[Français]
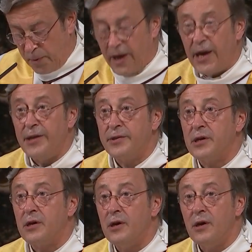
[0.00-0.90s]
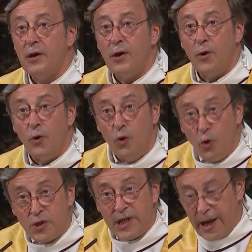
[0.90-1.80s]
le prêtre,
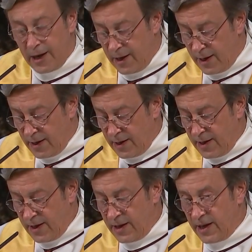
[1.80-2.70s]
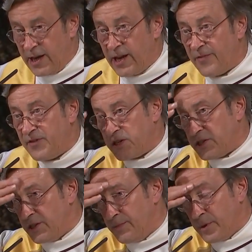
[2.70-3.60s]
l'autel et la
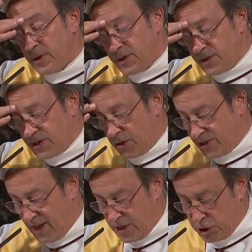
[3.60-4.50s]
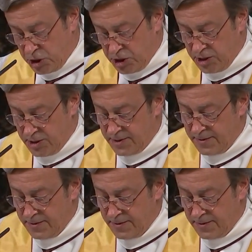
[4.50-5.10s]
victime sans tâche.